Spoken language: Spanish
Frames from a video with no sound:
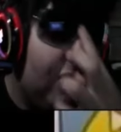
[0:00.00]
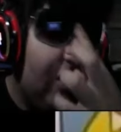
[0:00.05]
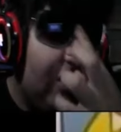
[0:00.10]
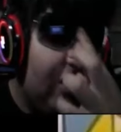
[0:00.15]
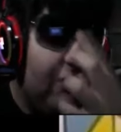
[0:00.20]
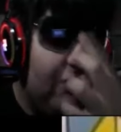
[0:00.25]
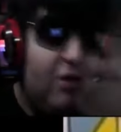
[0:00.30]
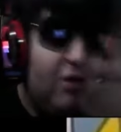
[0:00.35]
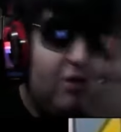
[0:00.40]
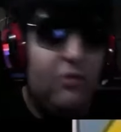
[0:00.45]
sí
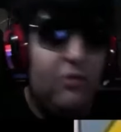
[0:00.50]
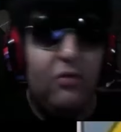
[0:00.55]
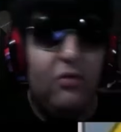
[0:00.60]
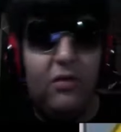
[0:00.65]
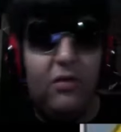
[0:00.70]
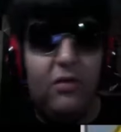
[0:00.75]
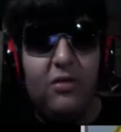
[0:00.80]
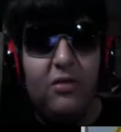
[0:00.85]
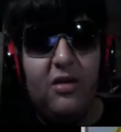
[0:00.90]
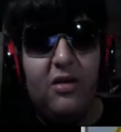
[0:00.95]
ya vi
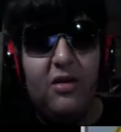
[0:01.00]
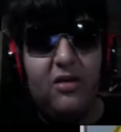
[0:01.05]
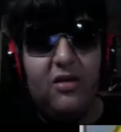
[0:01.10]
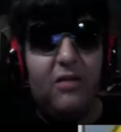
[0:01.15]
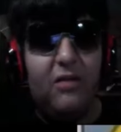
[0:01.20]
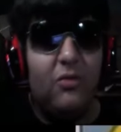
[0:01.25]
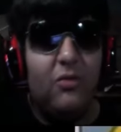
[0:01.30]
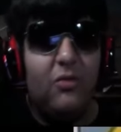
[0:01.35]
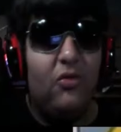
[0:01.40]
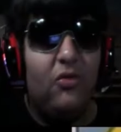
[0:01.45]
algunos video de
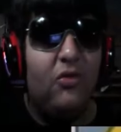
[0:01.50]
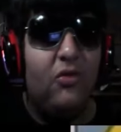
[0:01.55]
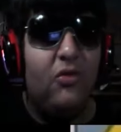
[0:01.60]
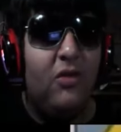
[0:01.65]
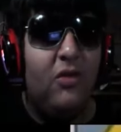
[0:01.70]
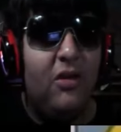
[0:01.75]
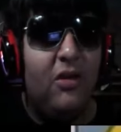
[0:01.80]
este, me gustó.